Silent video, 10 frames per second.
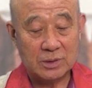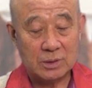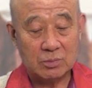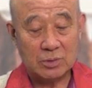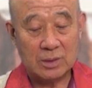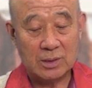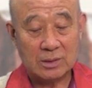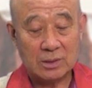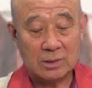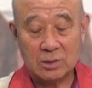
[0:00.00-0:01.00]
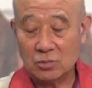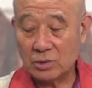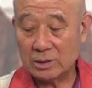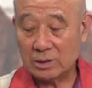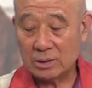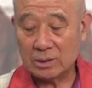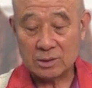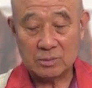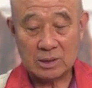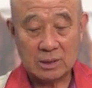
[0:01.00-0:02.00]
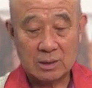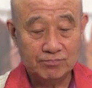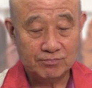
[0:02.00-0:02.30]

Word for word: 이분에 대해서 연구한 적이 있습니다.